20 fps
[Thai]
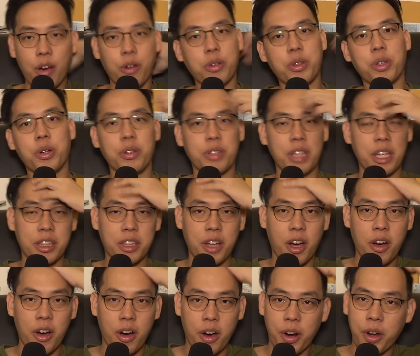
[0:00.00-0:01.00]
ของโตติงต
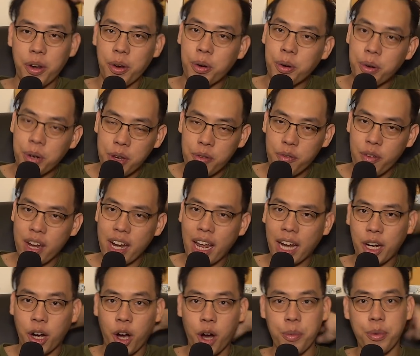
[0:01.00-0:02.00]
อง Audio Event
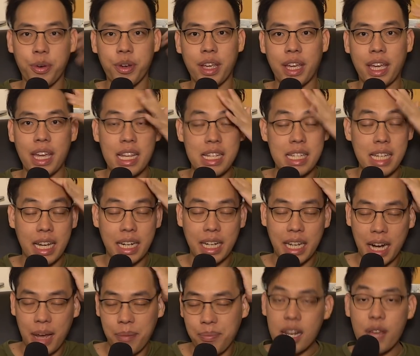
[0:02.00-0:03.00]
and Communication
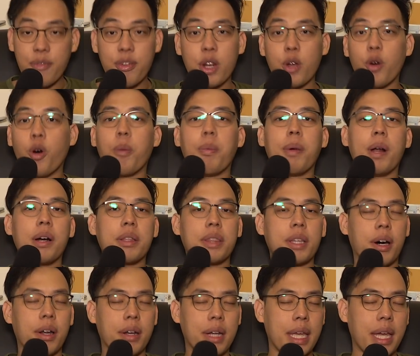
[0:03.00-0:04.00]
ครับในวิดีโอบล็อก
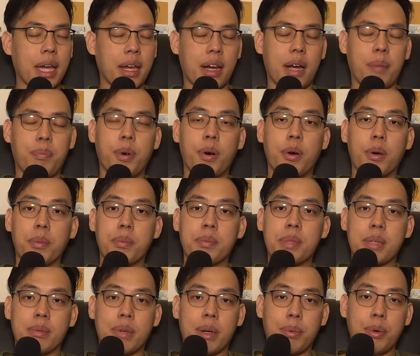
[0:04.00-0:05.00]
ตอนนี้ครับผม
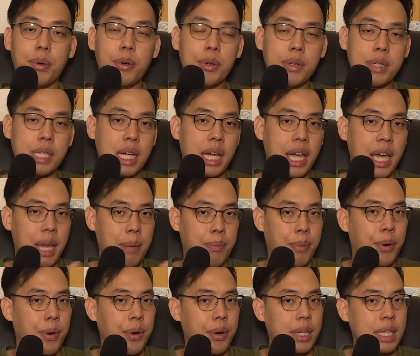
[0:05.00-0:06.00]
จะมาพูดถึงเหตุ
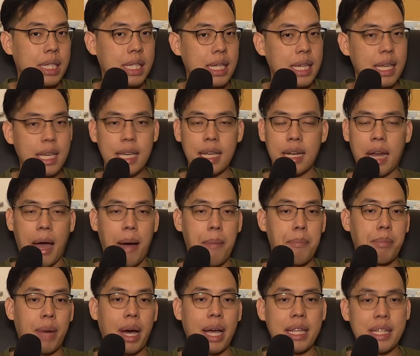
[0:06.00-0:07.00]
ผลที่
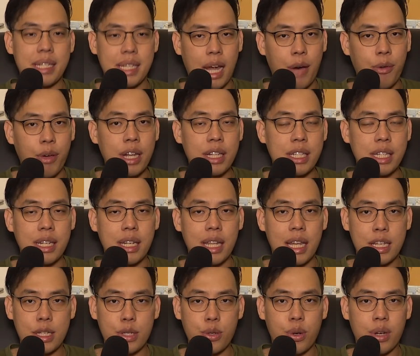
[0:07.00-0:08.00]
ทำไม Sound
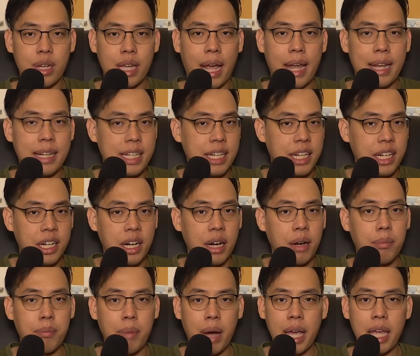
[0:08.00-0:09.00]
Engineer ส่วนใหญ่ถึง
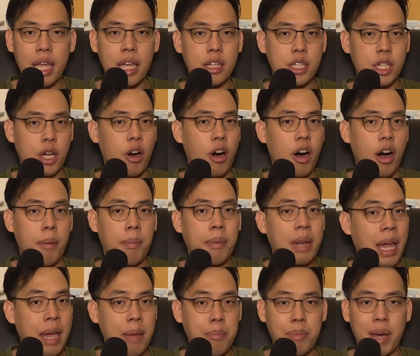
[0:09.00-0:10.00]
ไม่ชอบ
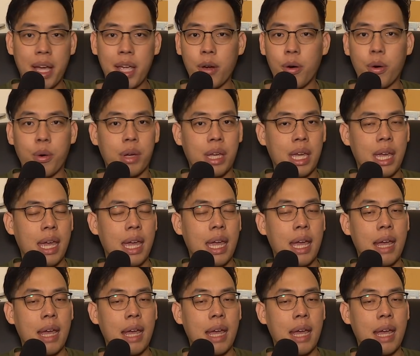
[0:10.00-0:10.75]
และไม่โอเค